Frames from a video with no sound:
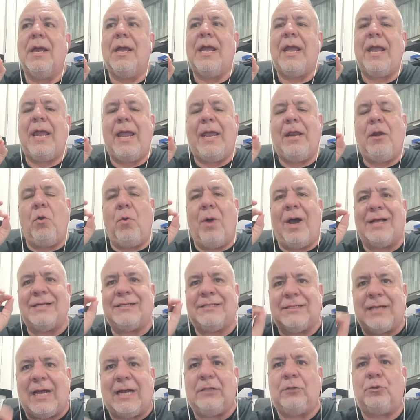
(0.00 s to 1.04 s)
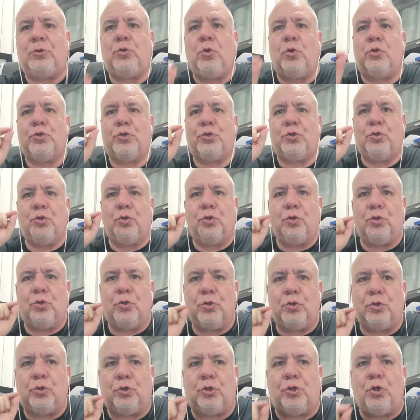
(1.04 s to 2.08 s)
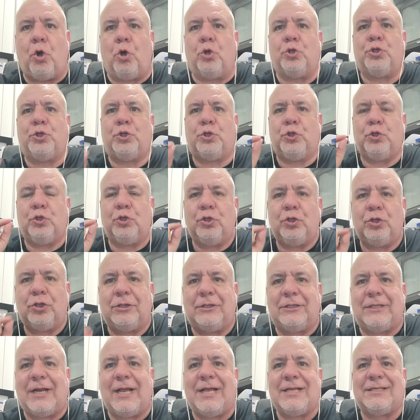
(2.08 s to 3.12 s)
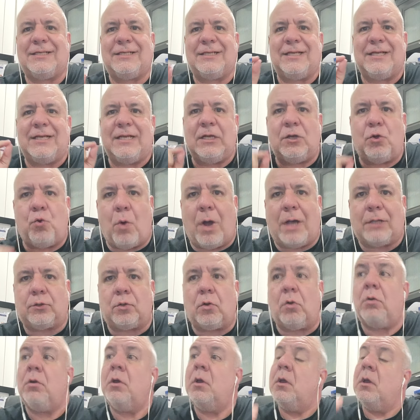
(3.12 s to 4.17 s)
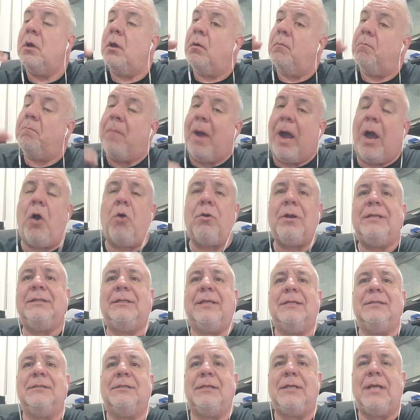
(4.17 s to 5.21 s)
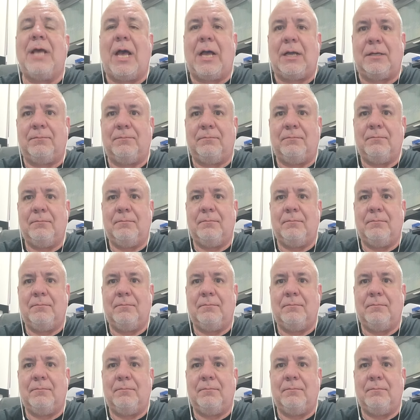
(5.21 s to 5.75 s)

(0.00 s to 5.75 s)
en los asaltos 2, 3 y 4 bajó la intensidad.